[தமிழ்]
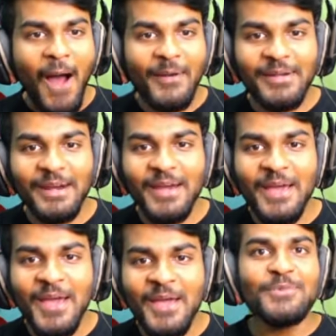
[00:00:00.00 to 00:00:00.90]
அட்டடு
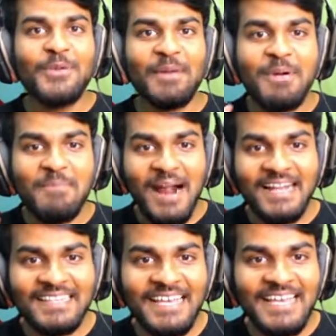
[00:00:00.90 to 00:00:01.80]
ஸோ நம்ம
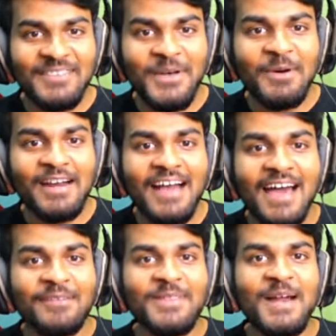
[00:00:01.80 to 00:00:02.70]
பக்கத்துல எந்த ஒரு
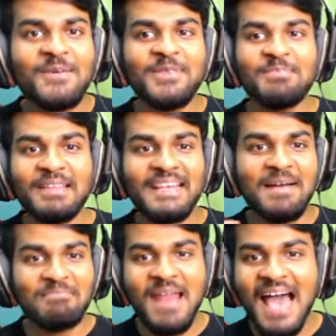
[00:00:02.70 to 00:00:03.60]
கார் வந்தாலும் வந்து
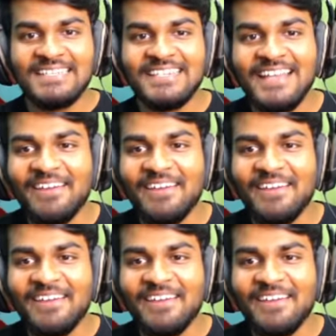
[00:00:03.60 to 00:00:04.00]
பாத்தீங்கன்னா பிளாஸ்ட்னா